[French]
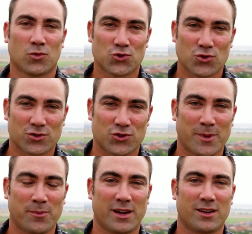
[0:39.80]
Bonjour, je
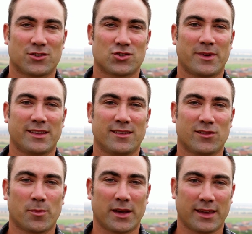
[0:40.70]
m'appelle
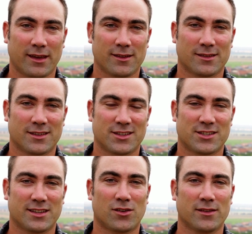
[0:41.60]
Jean-Baptiste Paquet,
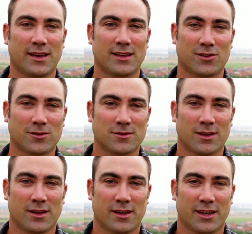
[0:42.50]
j'ai 31 ans
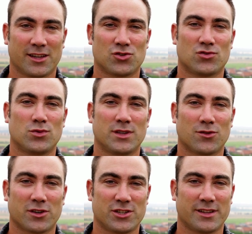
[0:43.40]
et je
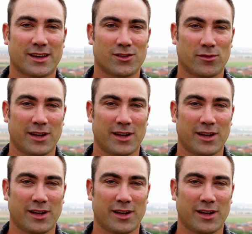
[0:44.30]
suis originaire de